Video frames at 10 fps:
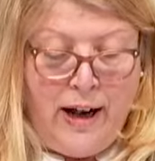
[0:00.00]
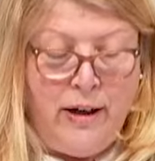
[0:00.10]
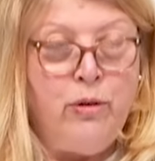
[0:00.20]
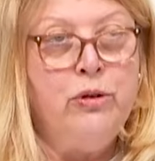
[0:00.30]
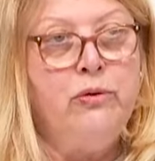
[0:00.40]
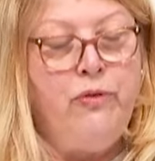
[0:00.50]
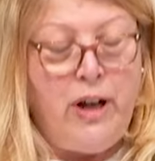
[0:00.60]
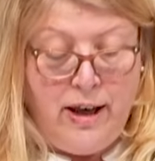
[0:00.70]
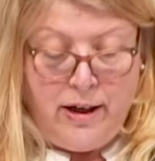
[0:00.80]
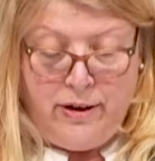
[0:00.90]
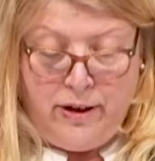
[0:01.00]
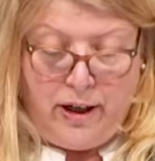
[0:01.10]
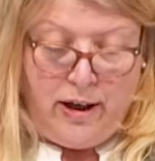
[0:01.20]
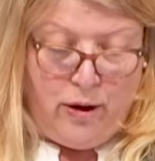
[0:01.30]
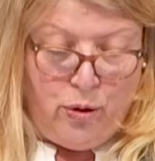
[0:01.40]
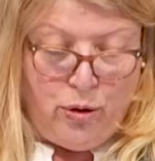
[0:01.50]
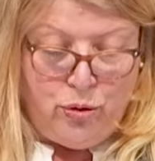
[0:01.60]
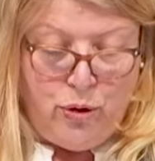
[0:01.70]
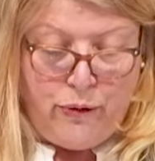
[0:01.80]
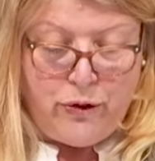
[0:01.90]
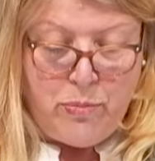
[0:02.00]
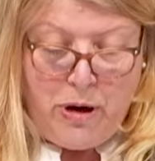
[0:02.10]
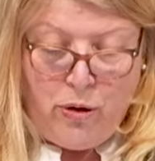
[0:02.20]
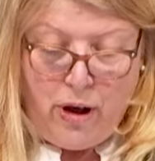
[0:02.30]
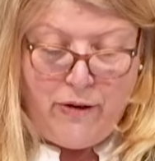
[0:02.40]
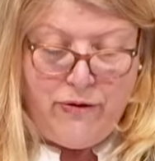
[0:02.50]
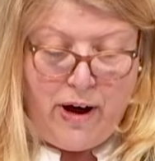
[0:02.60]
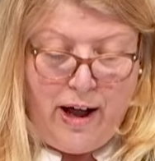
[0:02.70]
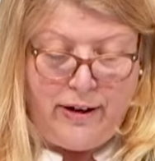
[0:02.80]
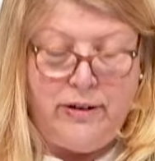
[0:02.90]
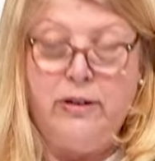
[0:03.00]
handlungswilligen Regierung dürfte man doch erwarten,